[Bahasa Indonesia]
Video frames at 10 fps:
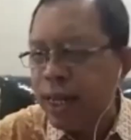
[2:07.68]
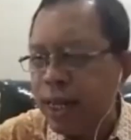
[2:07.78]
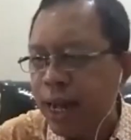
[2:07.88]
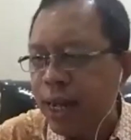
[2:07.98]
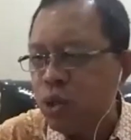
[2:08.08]

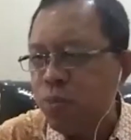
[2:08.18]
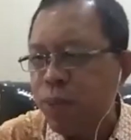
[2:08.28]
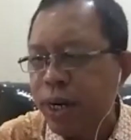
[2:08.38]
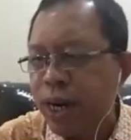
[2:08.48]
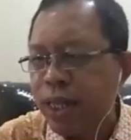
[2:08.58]
itu pernah
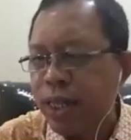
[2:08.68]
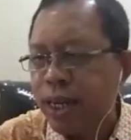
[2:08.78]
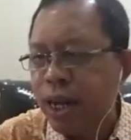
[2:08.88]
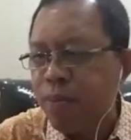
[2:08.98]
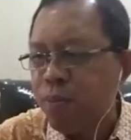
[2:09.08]

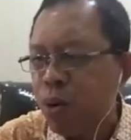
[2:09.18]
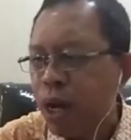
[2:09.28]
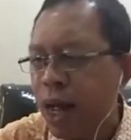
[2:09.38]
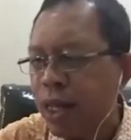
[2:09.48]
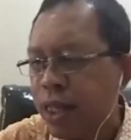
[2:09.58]
tergabung
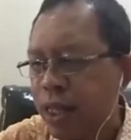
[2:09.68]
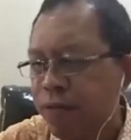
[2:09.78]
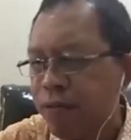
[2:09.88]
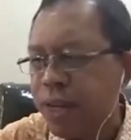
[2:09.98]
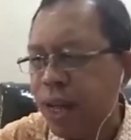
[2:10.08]
aktif
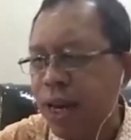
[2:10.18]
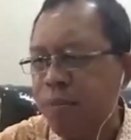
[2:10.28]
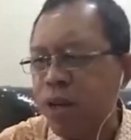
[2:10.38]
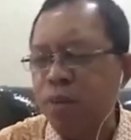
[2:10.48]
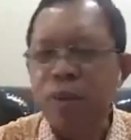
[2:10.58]
dalam
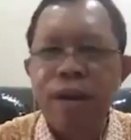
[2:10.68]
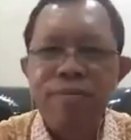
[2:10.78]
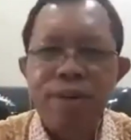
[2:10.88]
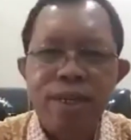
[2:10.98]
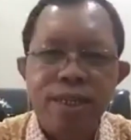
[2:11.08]
kelompok
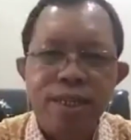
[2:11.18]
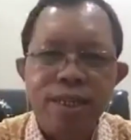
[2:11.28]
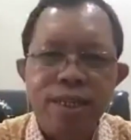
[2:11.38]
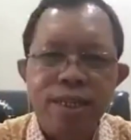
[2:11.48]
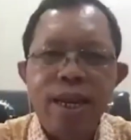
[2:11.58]
FPI.
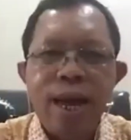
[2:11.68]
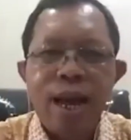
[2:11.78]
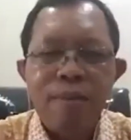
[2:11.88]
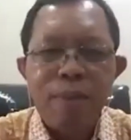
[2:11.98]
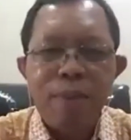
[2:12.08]

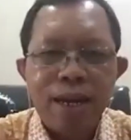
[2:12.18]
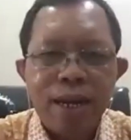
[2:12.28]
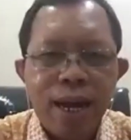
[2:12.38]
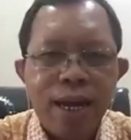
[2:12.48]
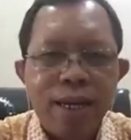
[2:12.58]
Apakah
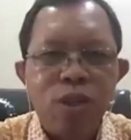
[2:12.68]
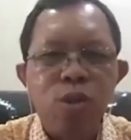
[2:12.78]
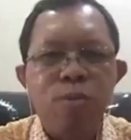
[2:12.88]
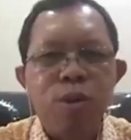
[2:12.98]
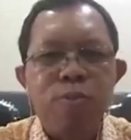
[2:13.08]
hmm. itu
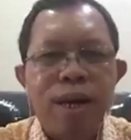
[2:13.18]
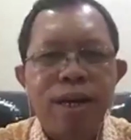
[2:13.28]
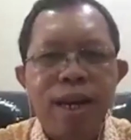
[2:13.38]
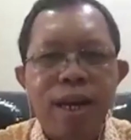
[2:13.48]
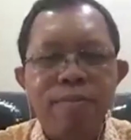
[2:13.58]
merupakan
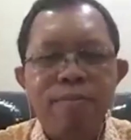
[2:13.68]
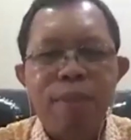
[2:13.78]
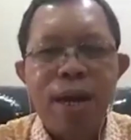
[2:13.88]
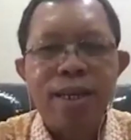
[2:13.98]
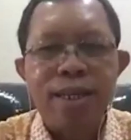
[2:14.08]

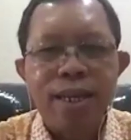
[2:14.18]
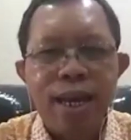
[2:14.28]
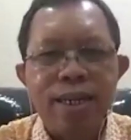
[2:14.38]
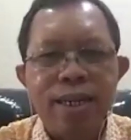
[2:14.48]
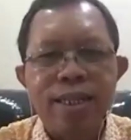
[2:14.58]
bagian
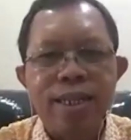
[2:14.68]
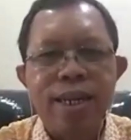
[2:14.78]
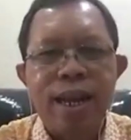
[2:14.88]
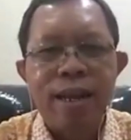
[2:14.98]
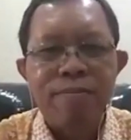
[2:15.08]
internal
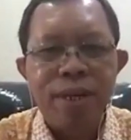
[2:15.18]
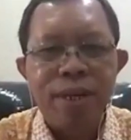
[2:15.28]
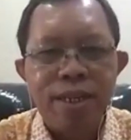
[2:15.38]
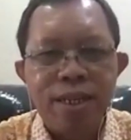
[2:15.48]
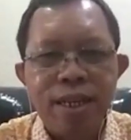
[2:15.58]

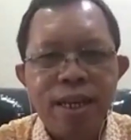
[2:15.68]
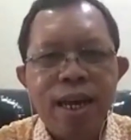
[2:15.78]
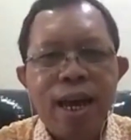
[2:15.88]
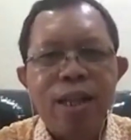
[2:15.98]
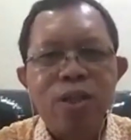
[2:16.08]
FPI
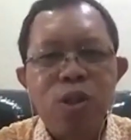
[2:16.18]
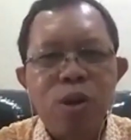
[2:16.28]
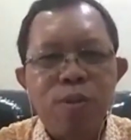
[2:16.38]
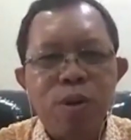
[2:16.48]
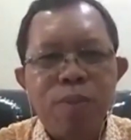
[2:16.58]
atau
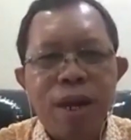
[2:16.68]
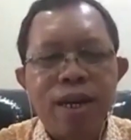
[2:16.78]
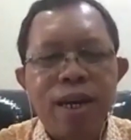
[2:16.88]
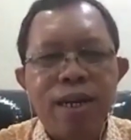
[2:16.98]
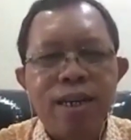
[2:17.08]
merupakan
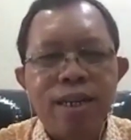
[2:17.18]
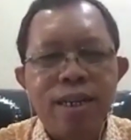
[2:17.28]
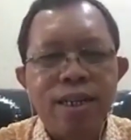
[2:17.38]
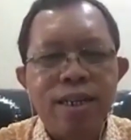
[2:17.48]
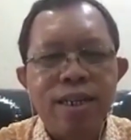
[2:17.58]

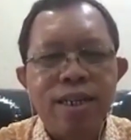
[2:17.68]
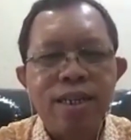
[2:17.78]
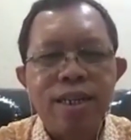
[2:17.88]
eh,